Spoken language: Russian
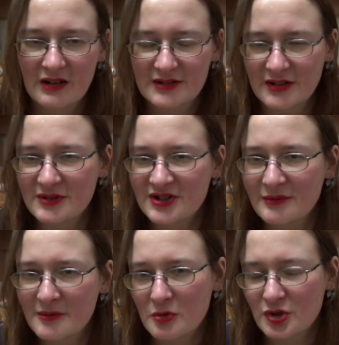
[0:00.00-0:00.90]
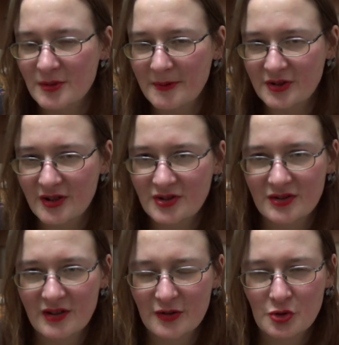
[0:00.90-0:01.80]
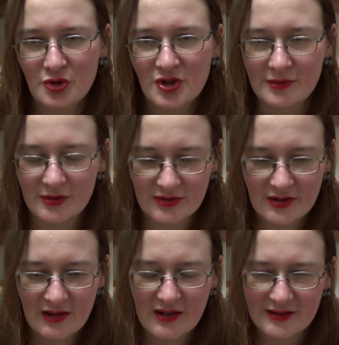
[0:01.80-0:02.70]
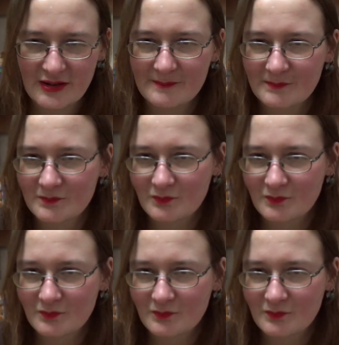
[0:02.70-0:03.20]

Соответственно, вы можете потратить на одну четверть заказа,